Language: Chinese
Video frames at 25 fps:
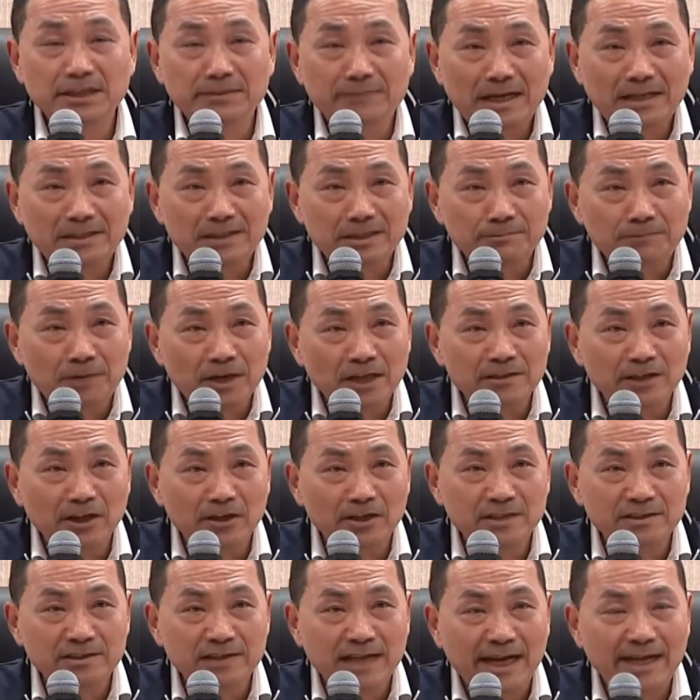新北市
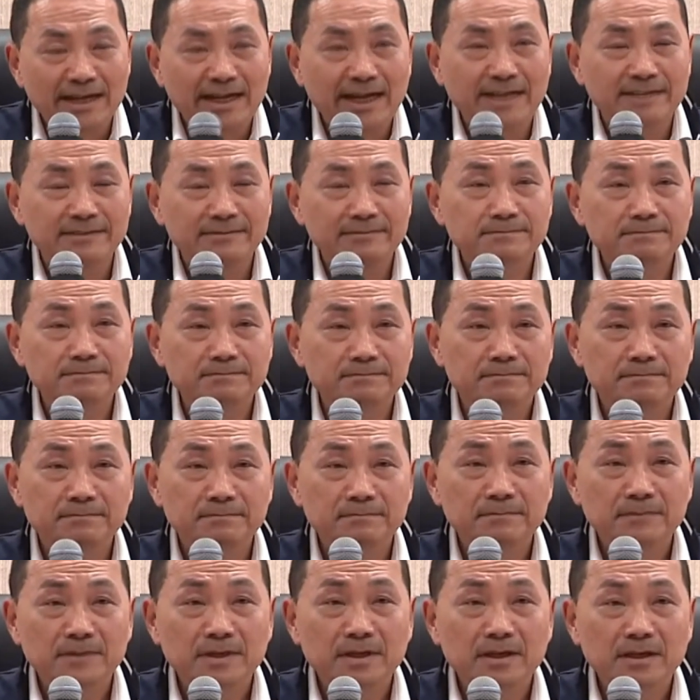碰到了灾难，
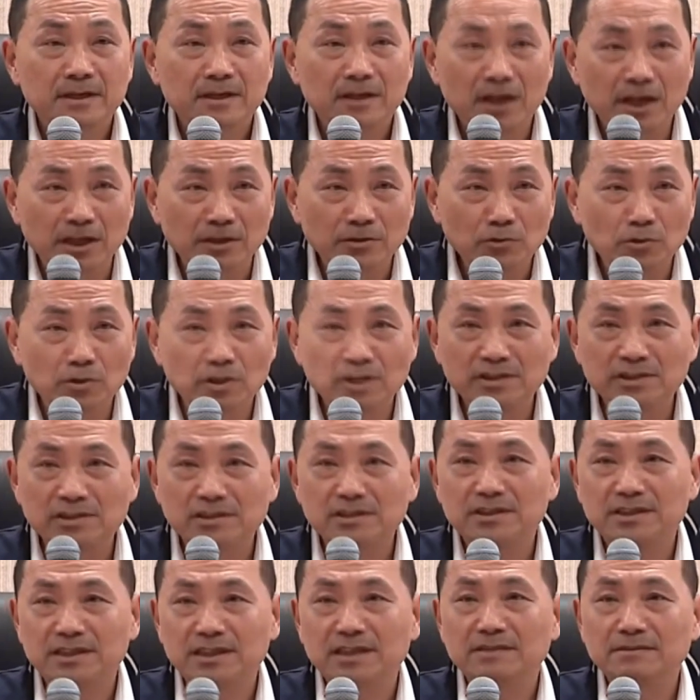很多
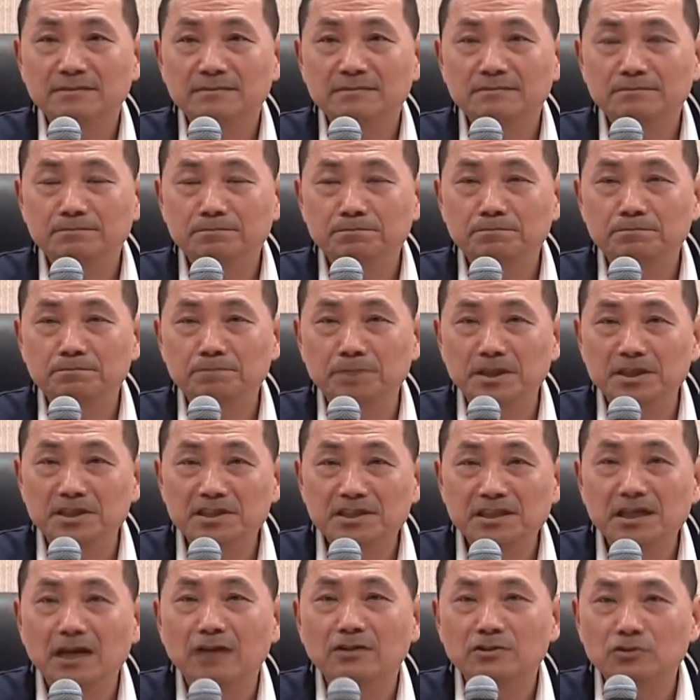的事情
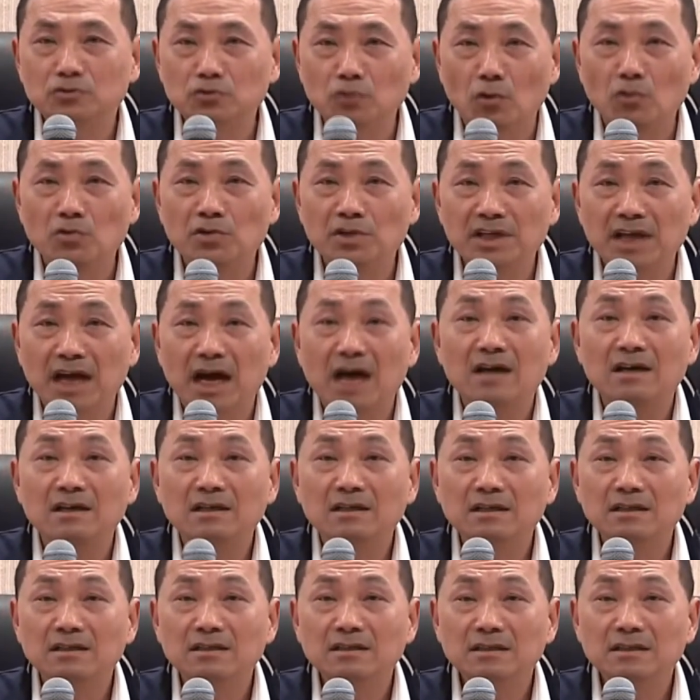必须要中
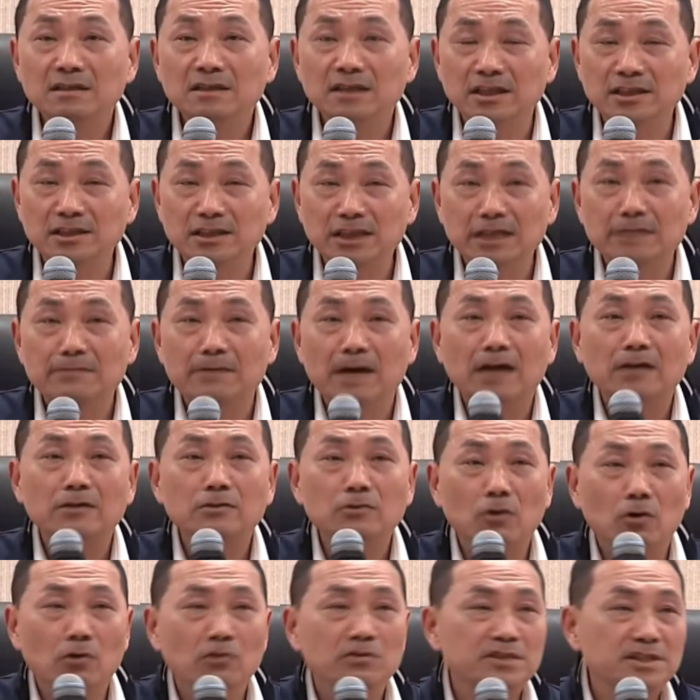央跟地
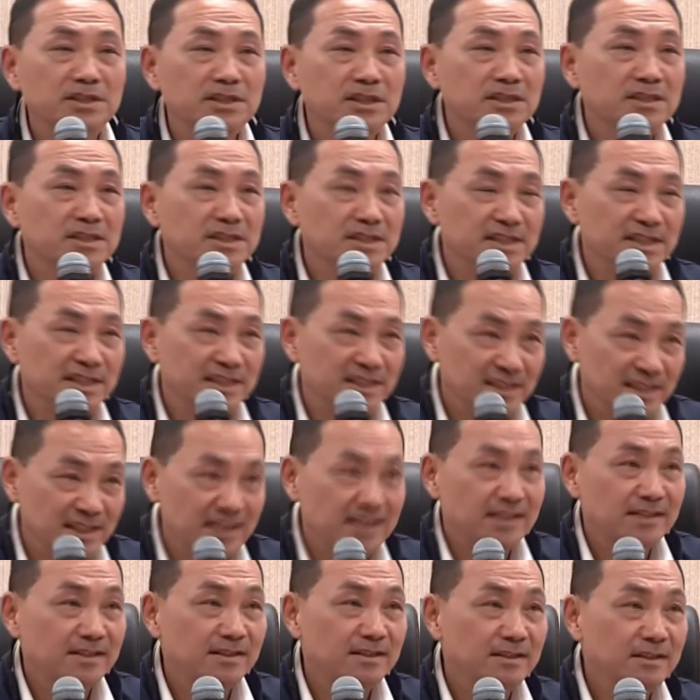方同心齐
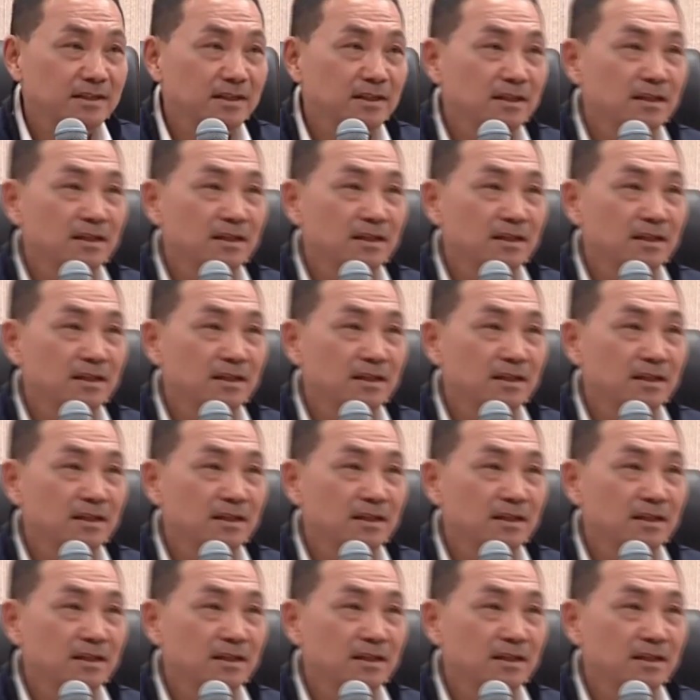力。